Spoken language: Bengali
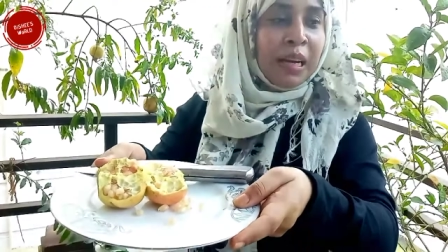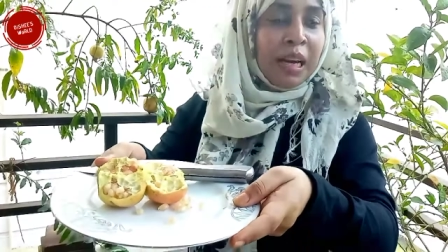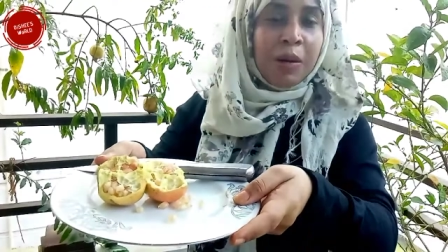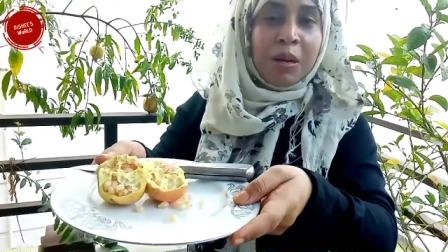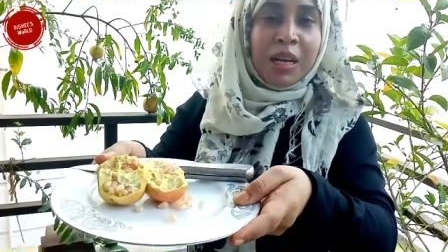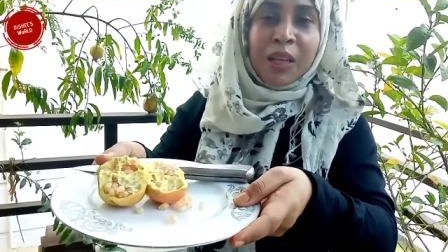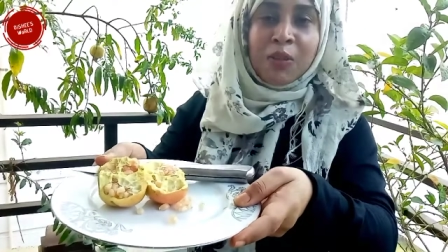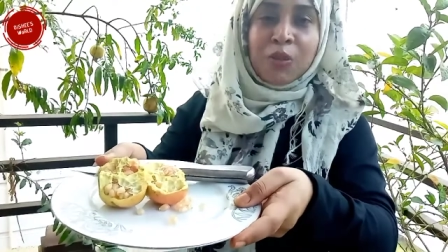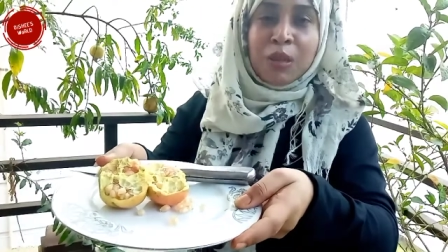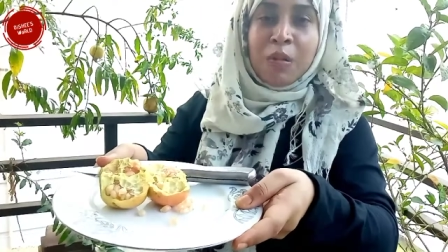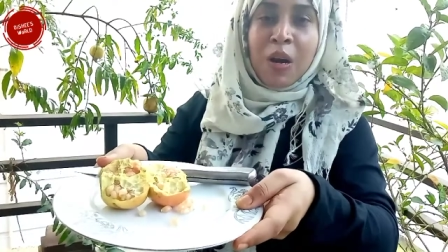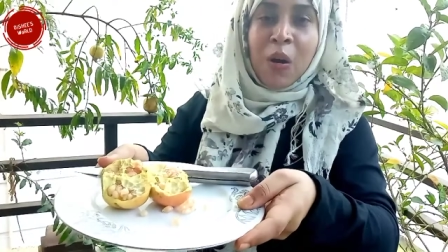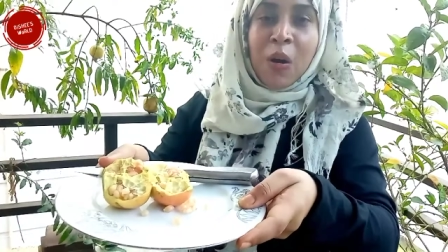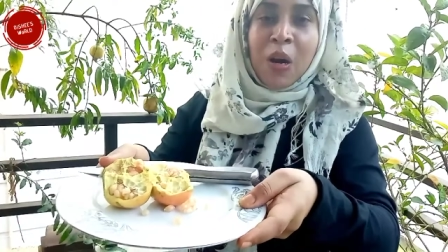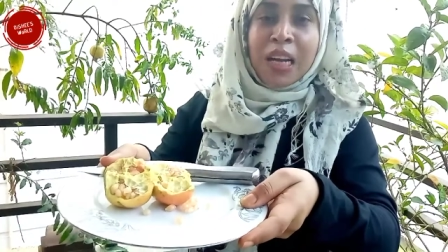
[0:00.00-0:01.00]
আমার এতটাই
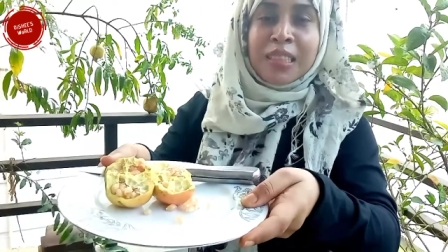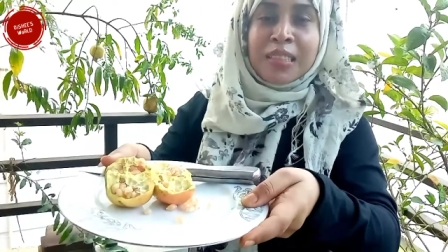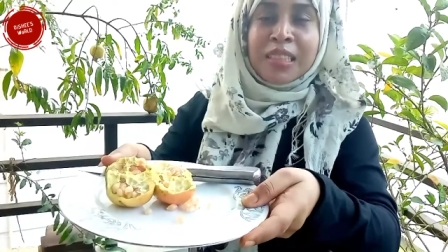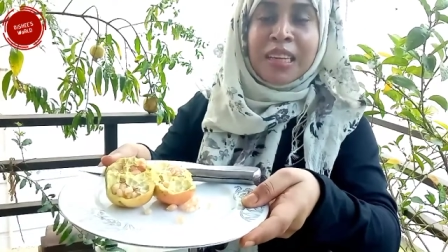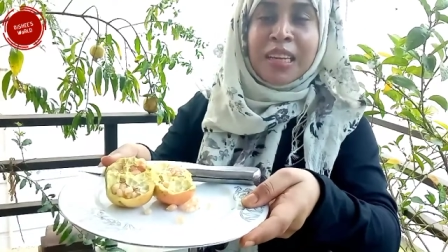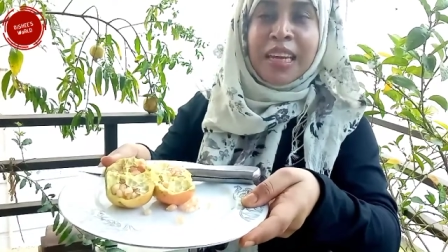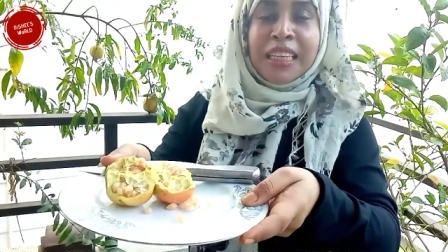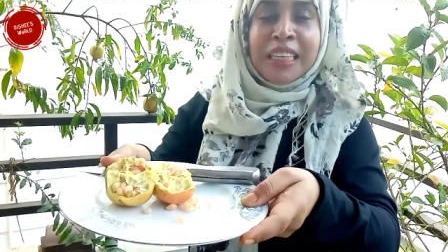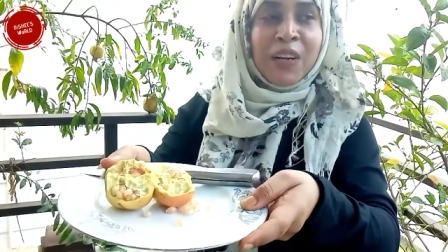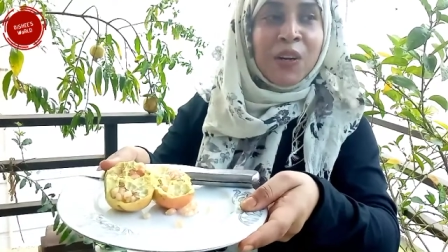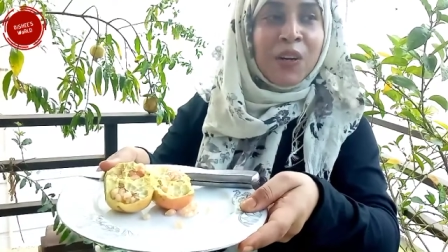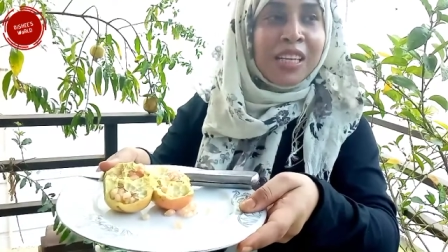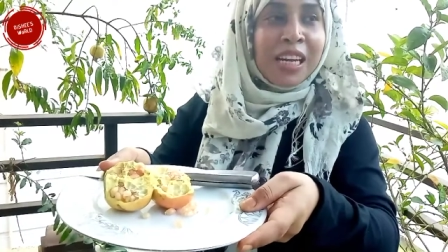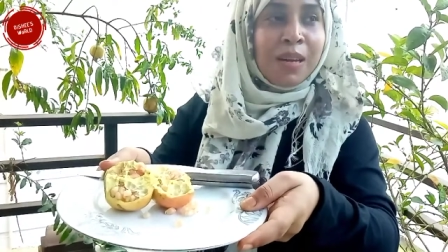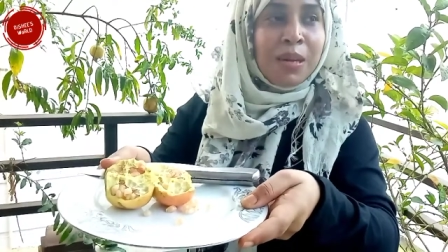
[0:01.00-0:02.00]
ভালো লাগছে এই
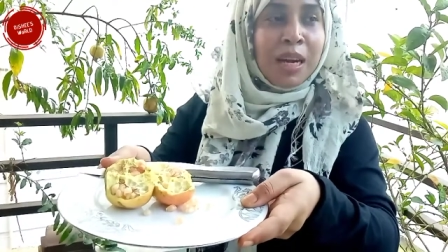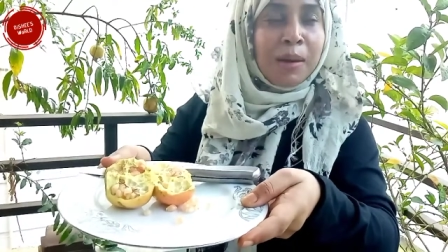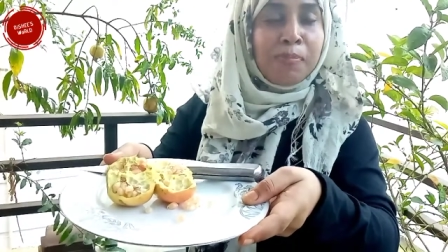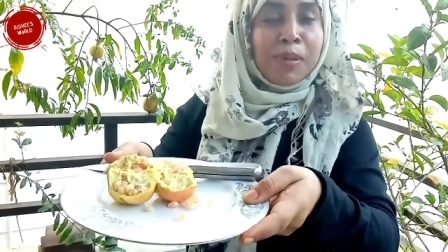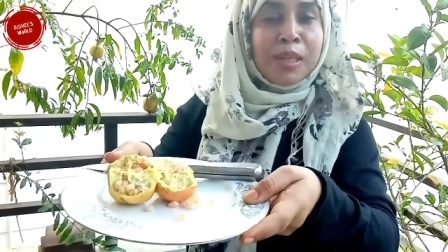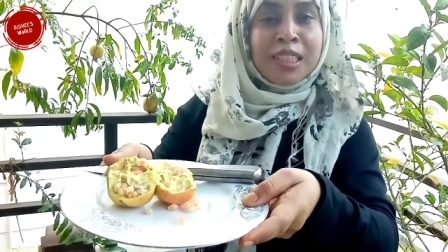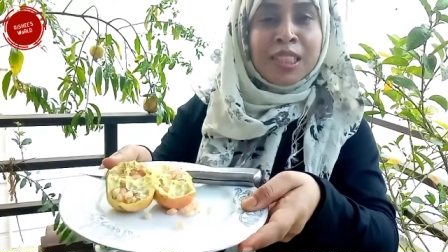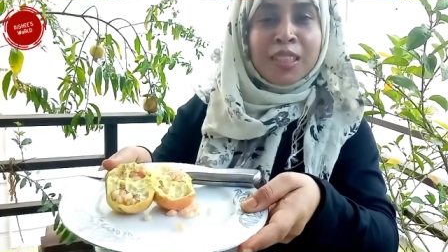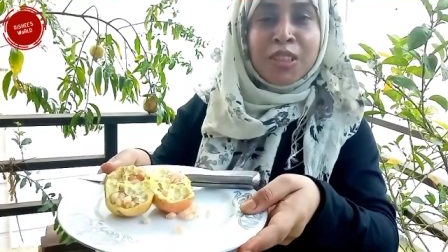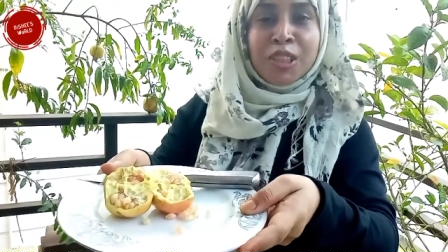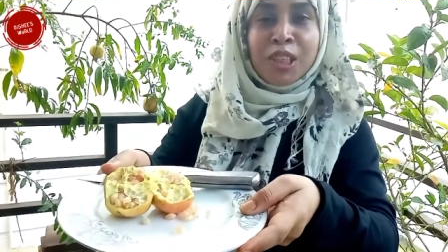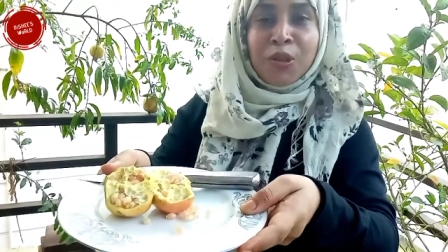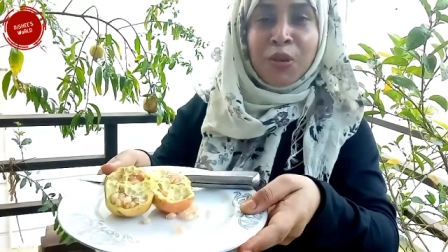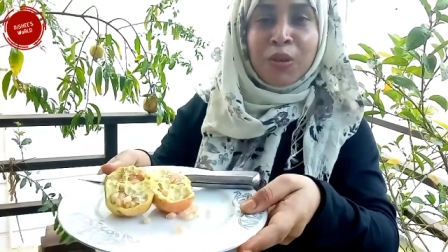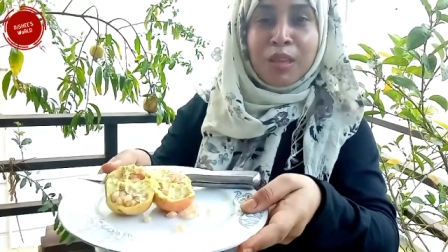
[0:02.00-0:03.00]
কারণে যে আমি আপনাদের সাথে
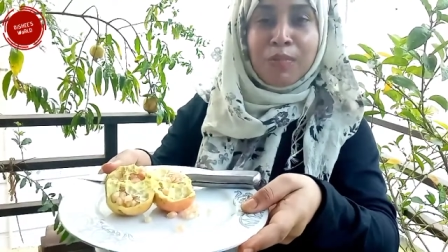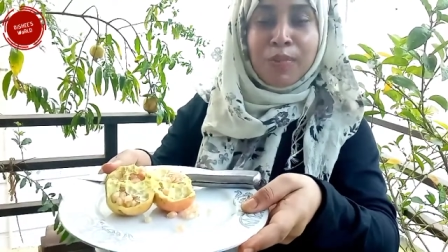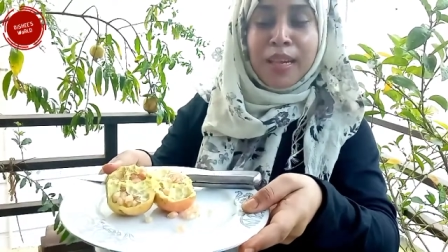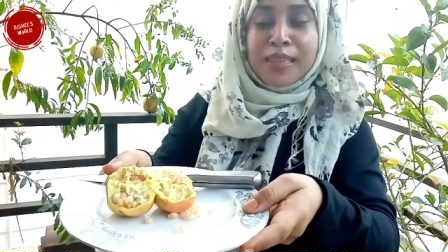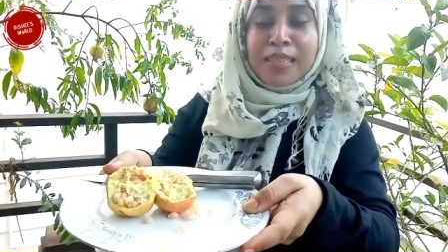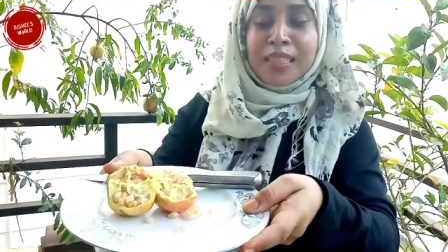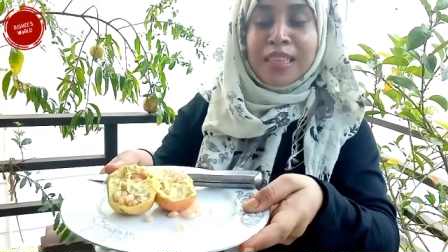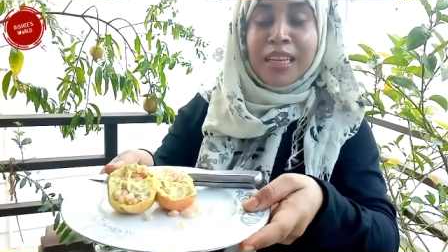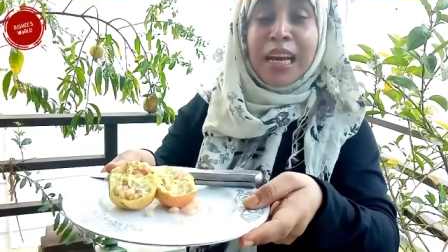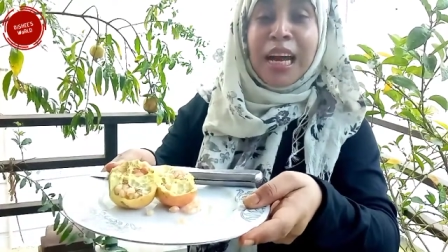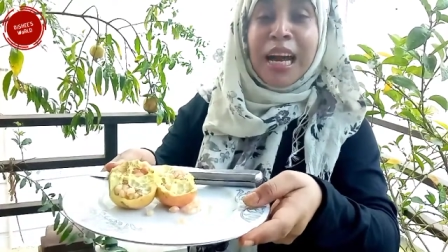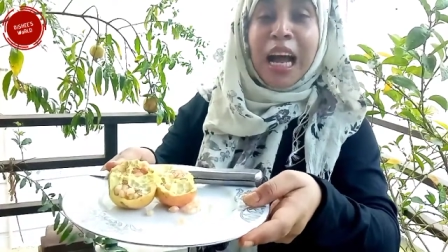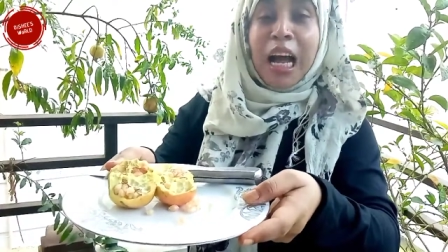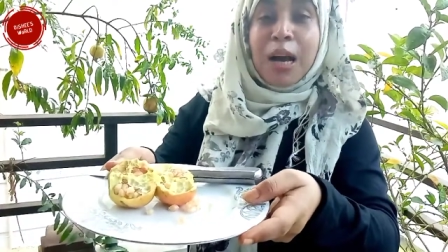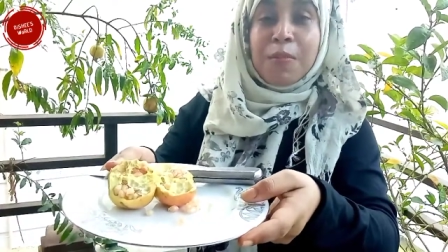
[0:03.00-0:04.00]
শেয়ার করতে পেরেছি যে
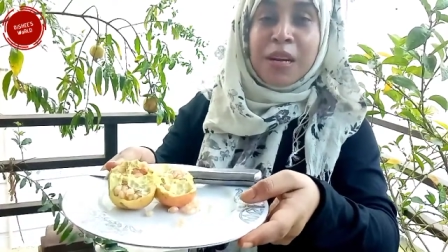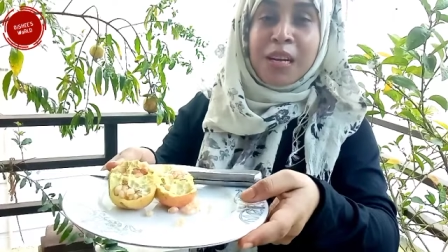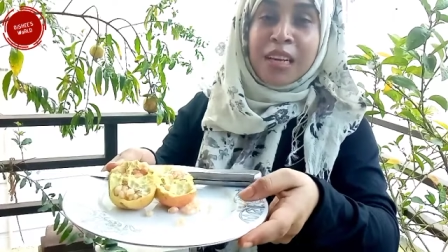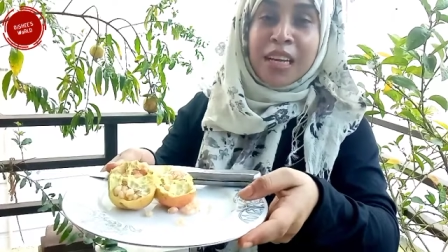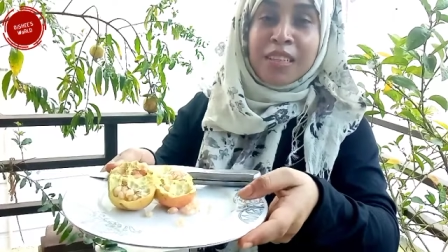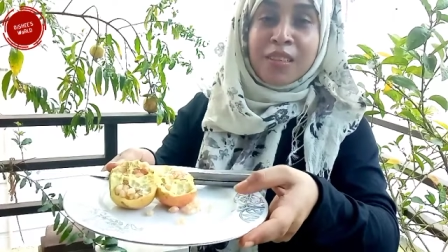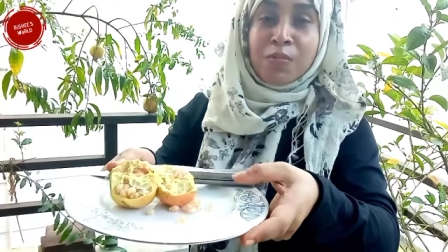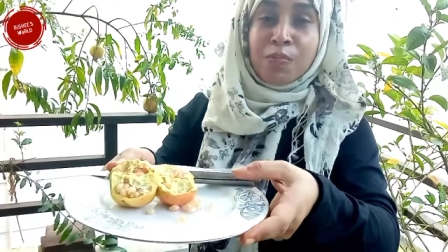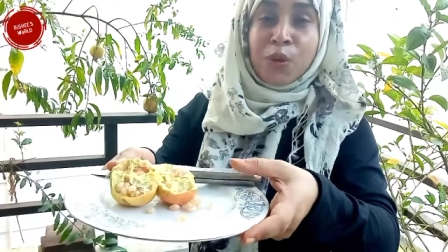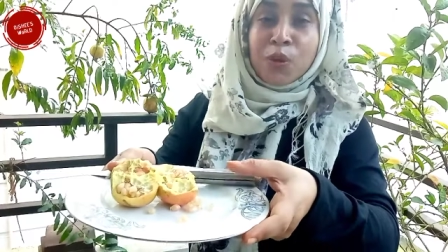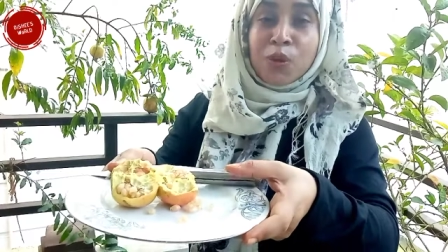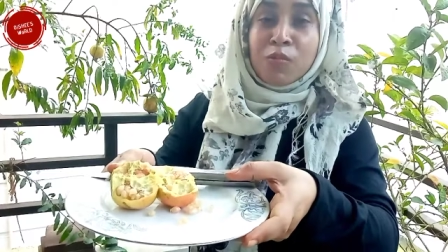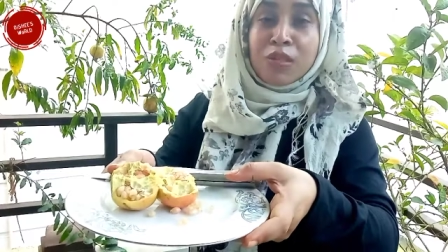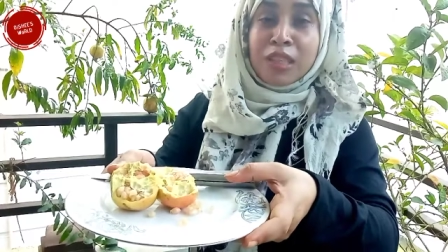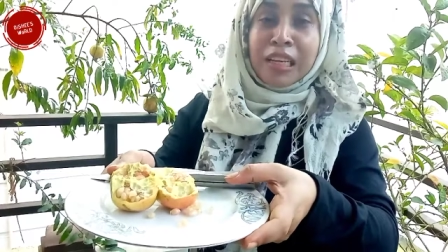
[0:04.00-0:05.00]
আমার গাছের
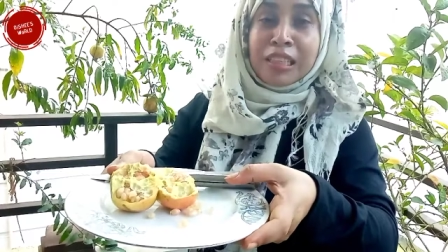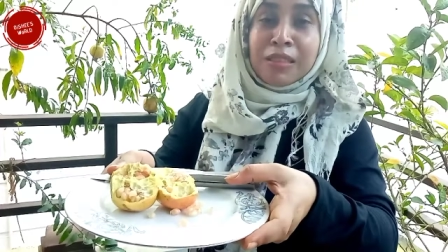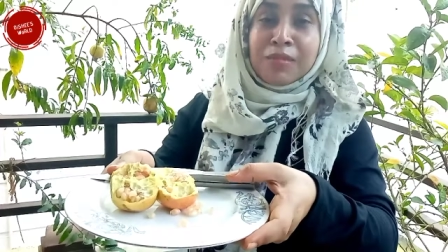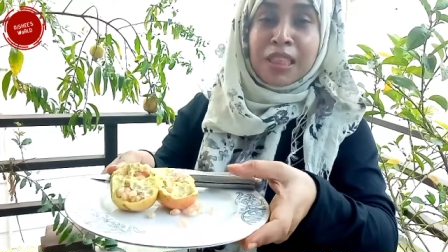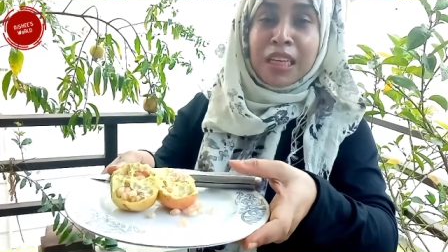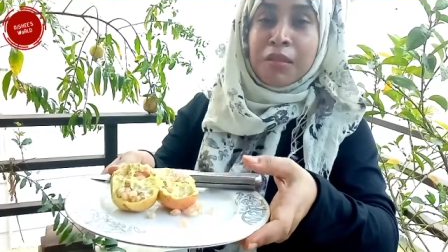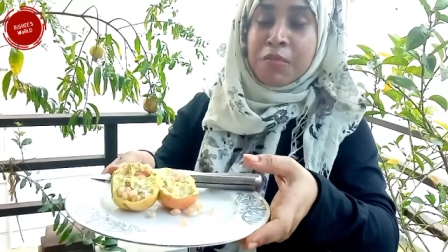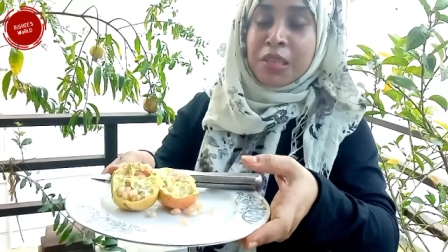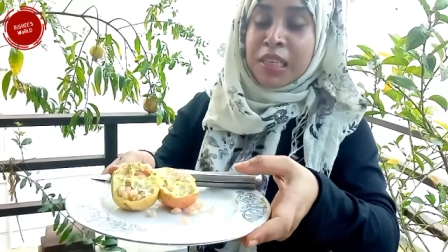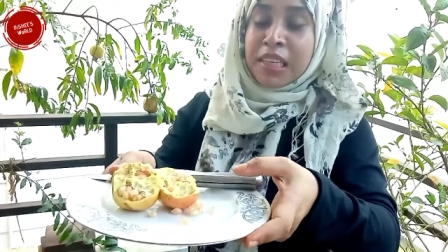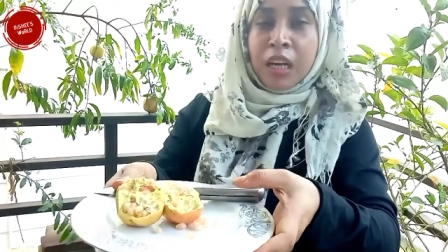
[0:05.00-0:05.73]
প্রথম ডালিমটা আমি